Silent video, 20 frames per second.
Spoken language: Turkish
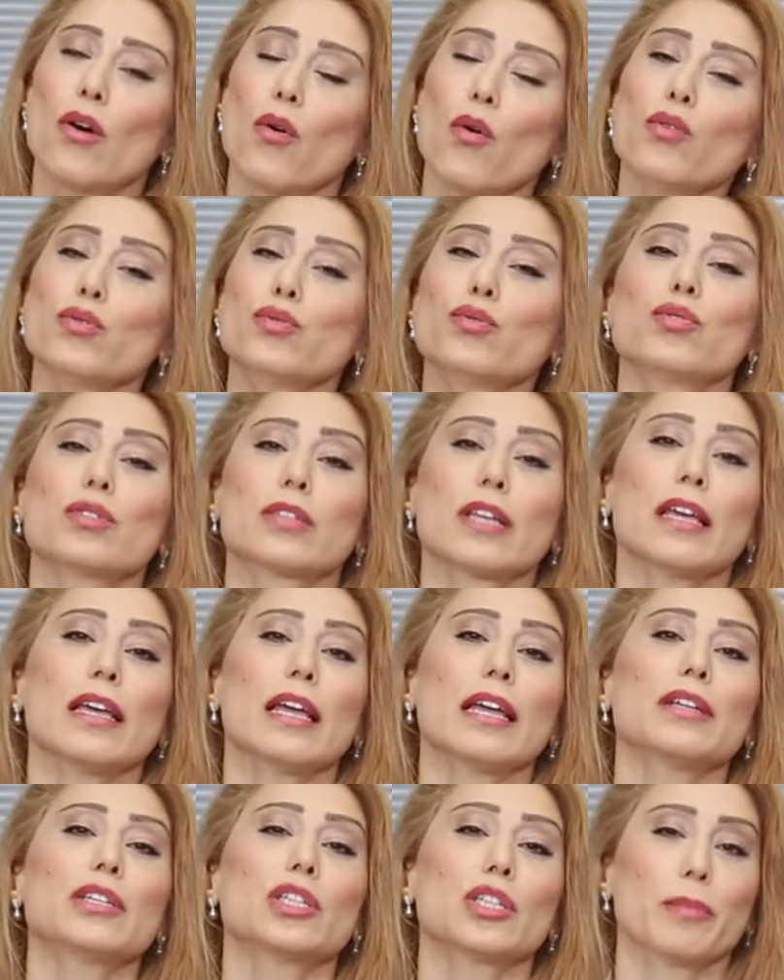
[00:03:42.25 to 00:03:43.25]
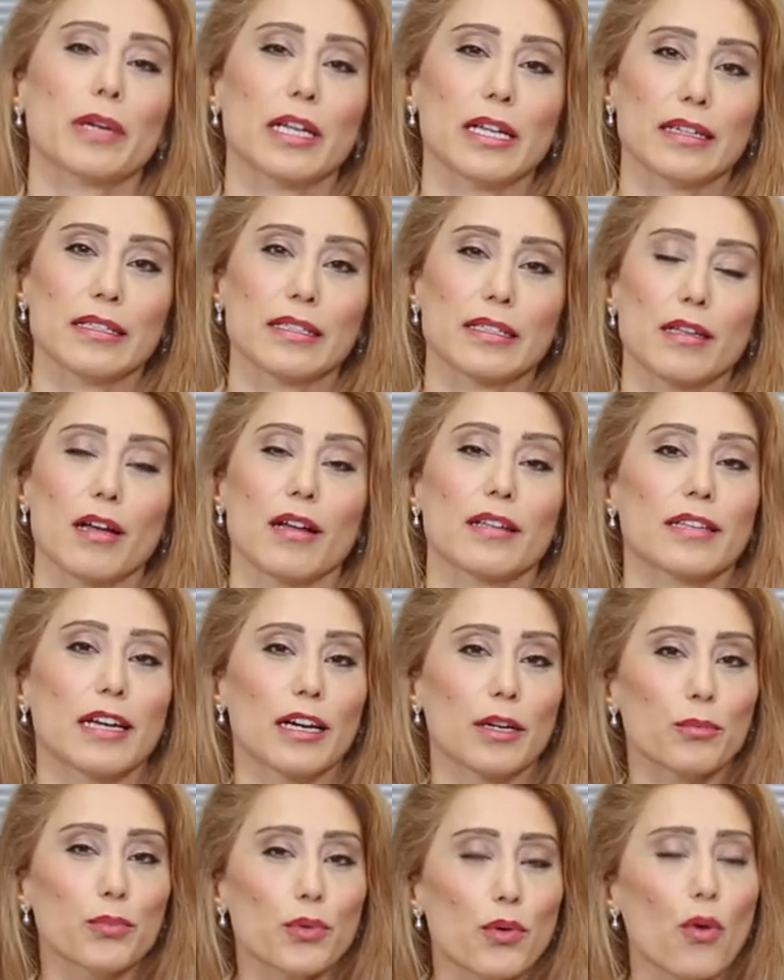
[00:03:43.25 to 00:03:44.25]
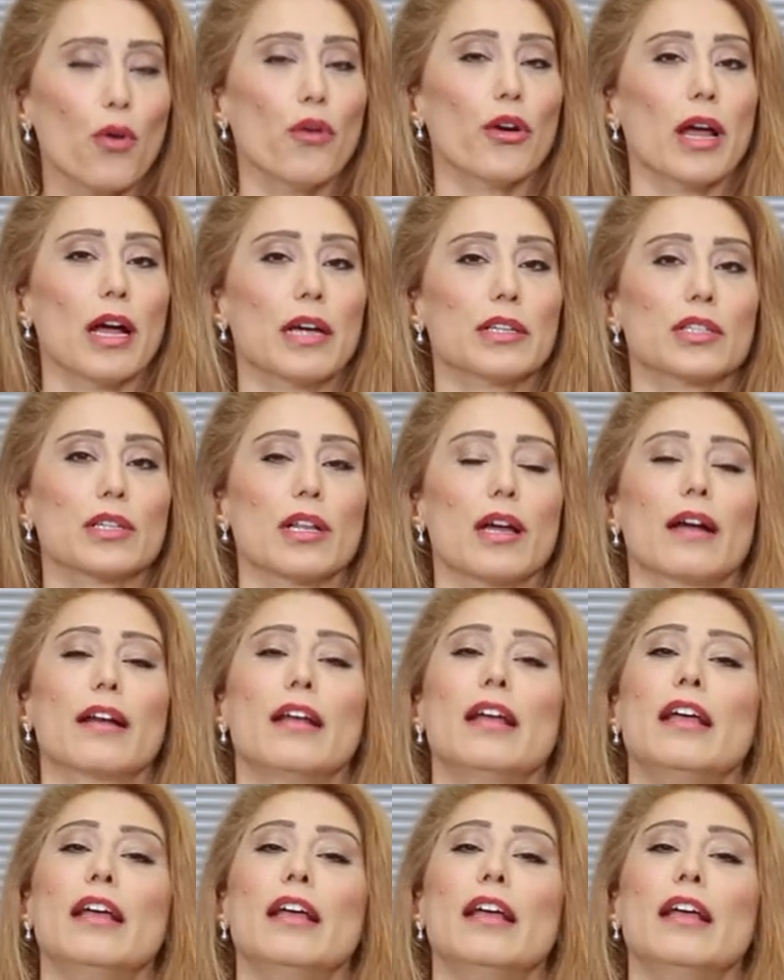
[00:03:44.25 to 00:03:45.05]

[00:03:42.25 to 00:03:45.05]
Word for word: o düzeye erişmelerini sağlar. Bu öğrenciler